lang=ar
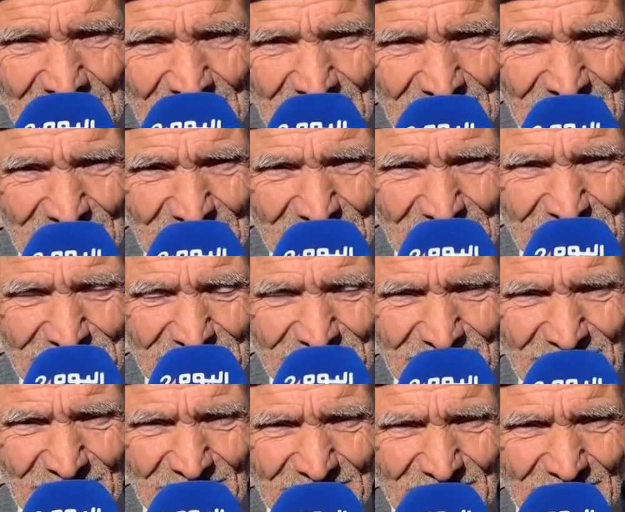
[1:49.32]
دابا
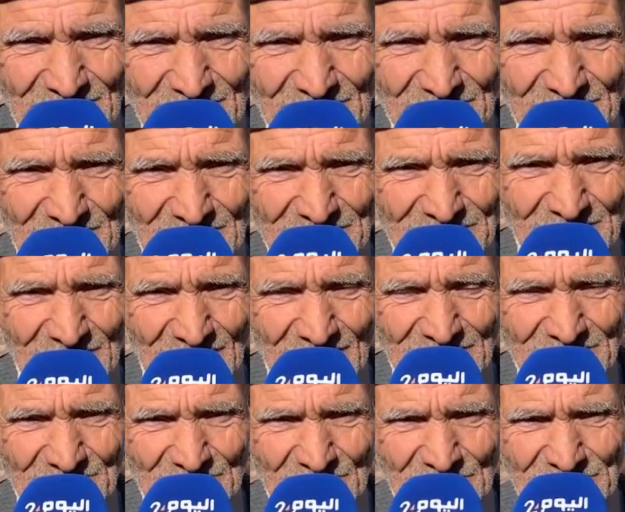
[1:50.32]
سيدي هذه الحرفه هذه
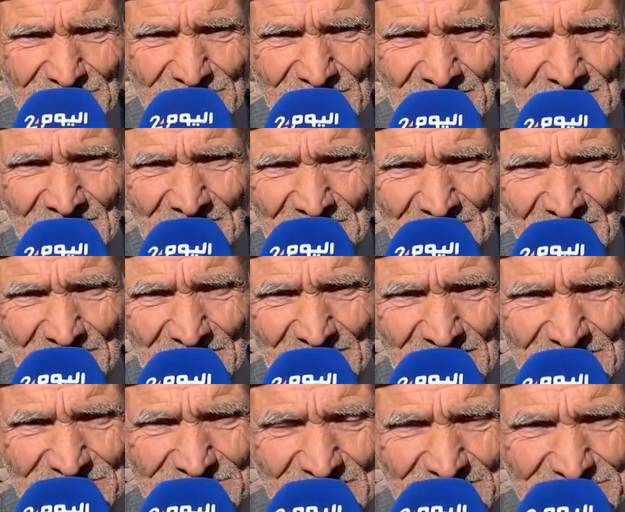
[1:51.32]
عاد موت ما بقى
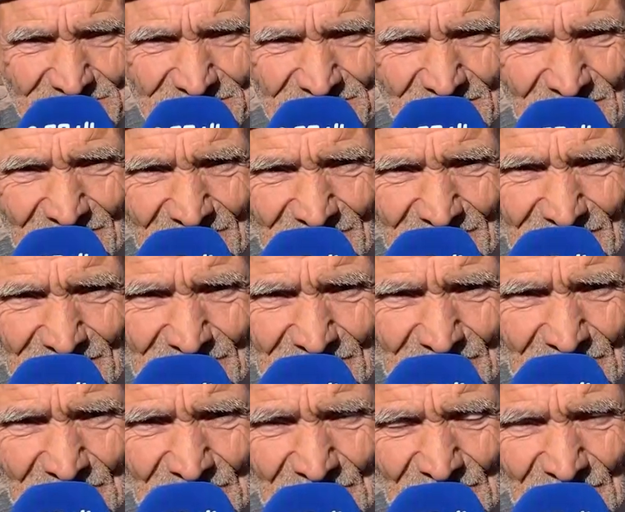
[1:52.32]
تعطينا
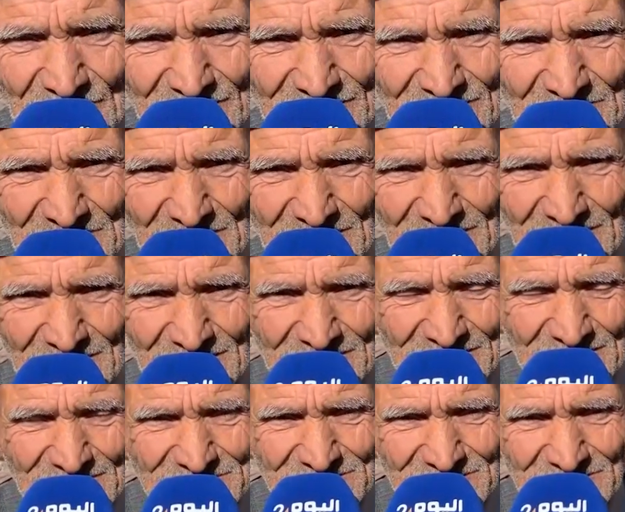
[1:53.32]
والو وحنا ما
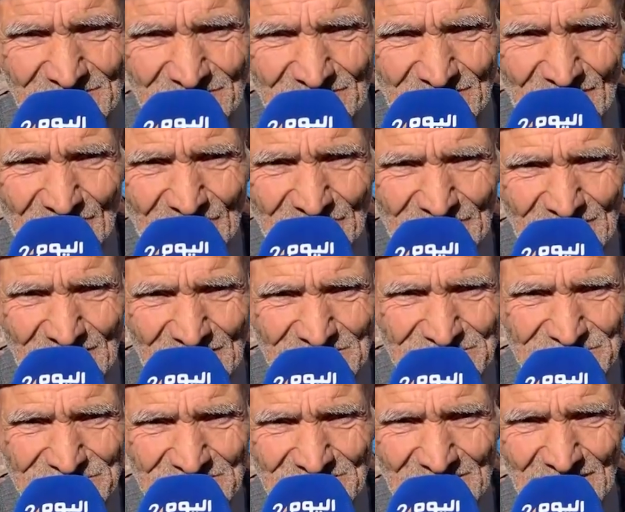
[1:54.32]
كرهناش نبقاو فيها
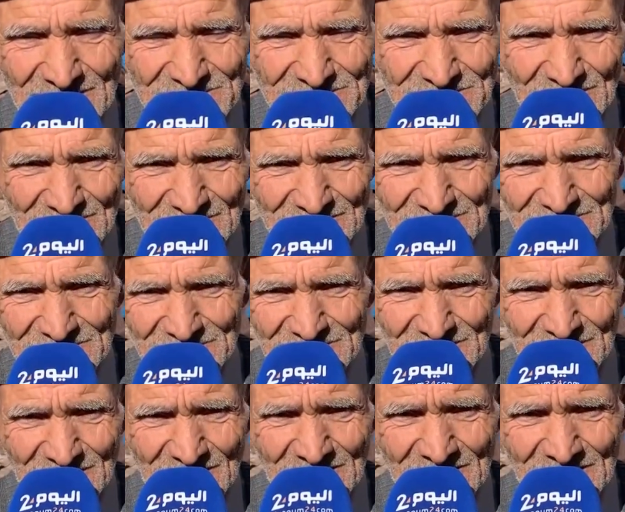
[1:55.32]
الصناعه
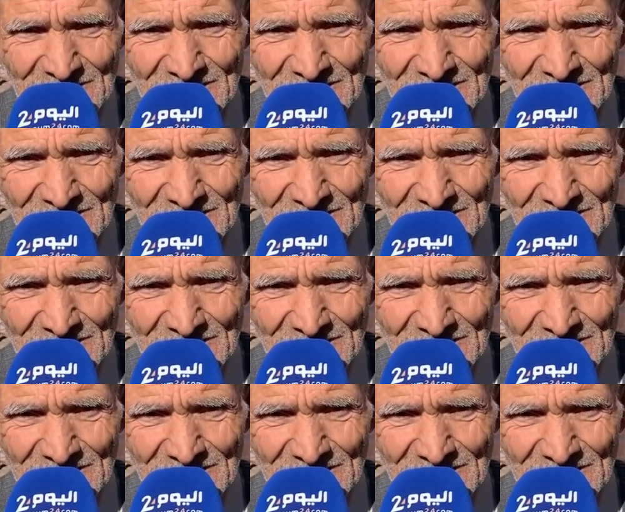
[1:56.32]
التقليديه